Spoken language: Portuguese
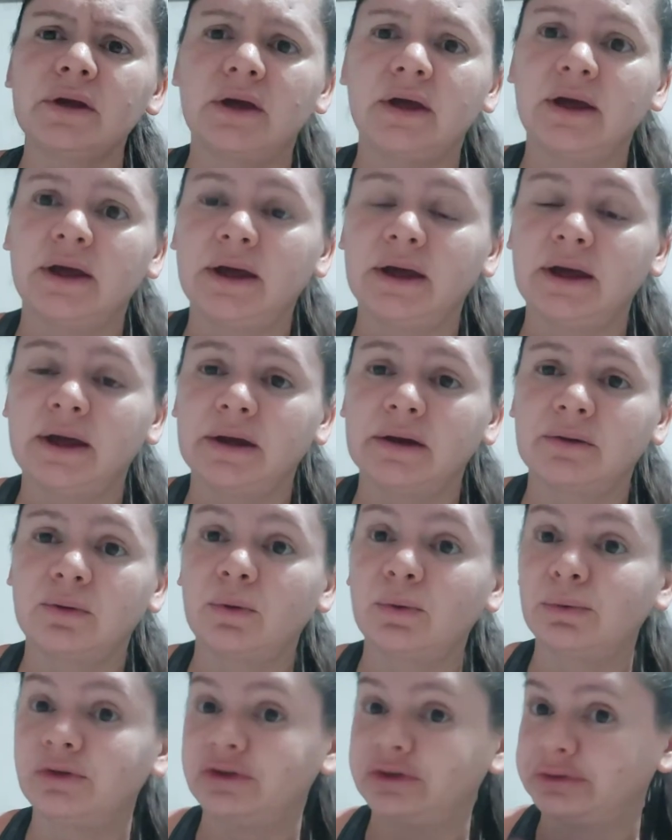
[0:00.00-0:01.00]
é,
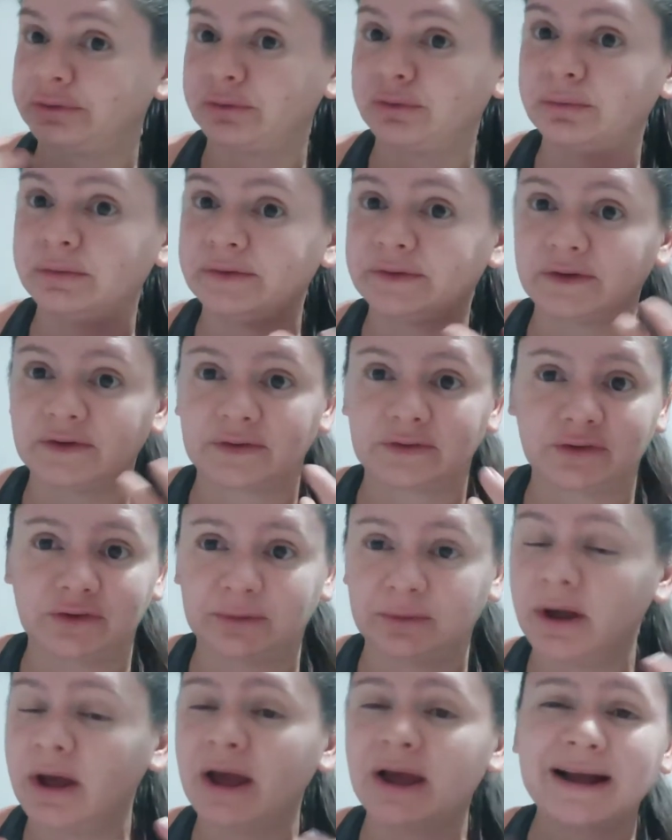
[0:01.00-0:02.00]
com estrumes, esse
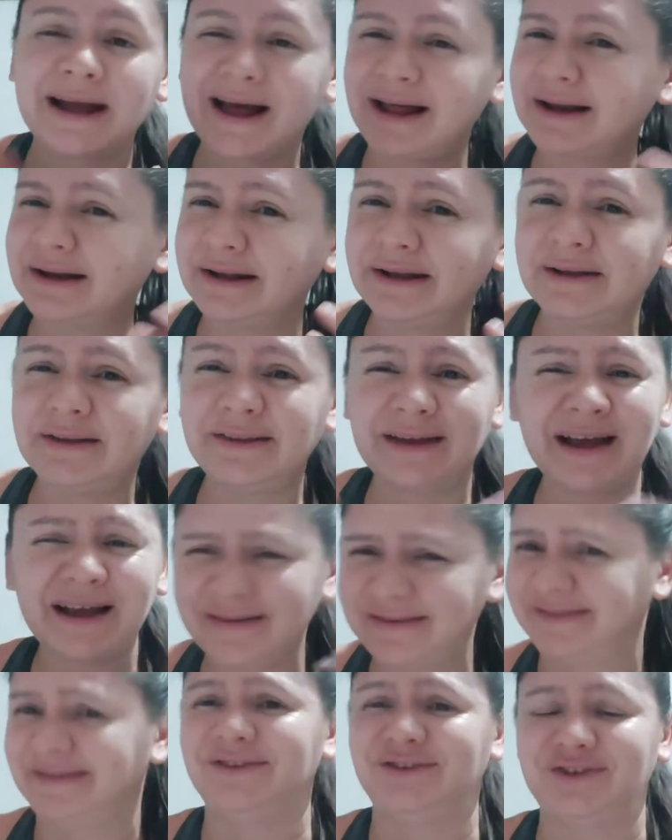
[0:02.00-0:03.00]
tipo. Galinha,
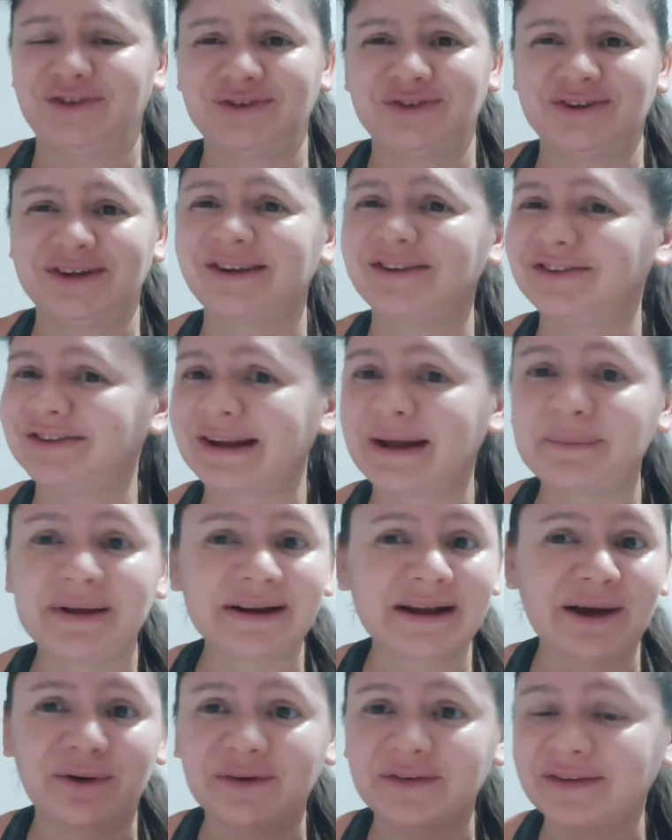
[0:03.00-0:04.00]
assim, gente. A gente trabalha
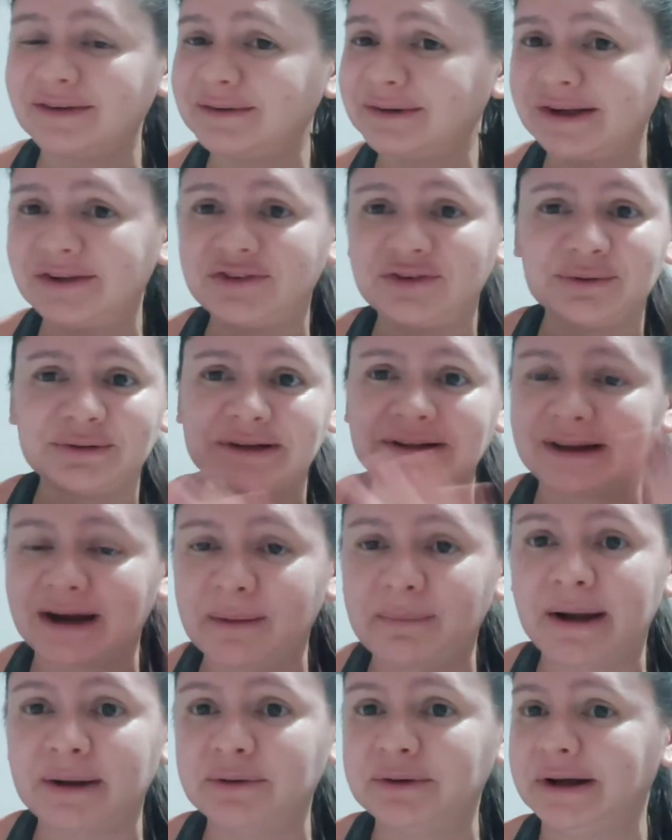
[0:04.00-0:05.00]
na roça, a gente não tem
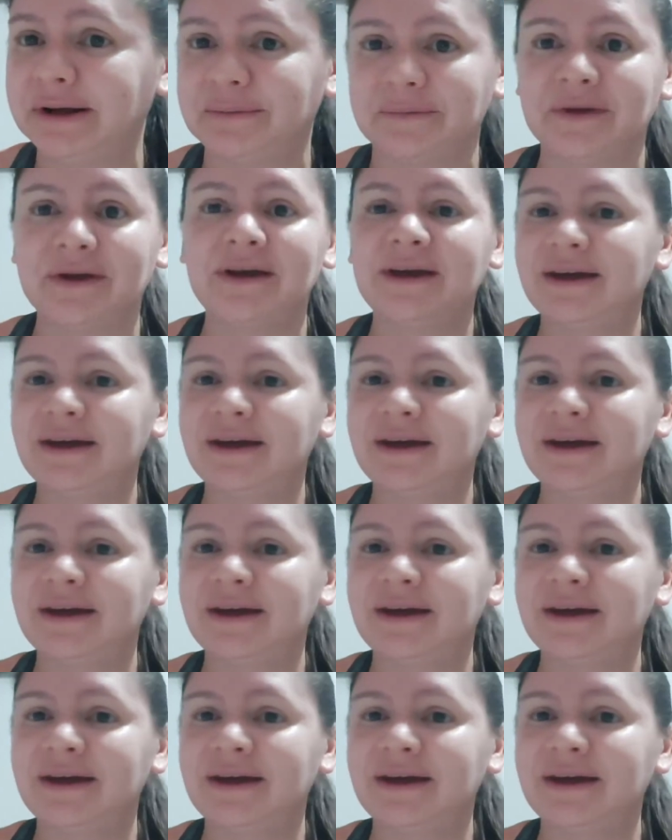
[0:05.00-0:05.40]
trabalho, não.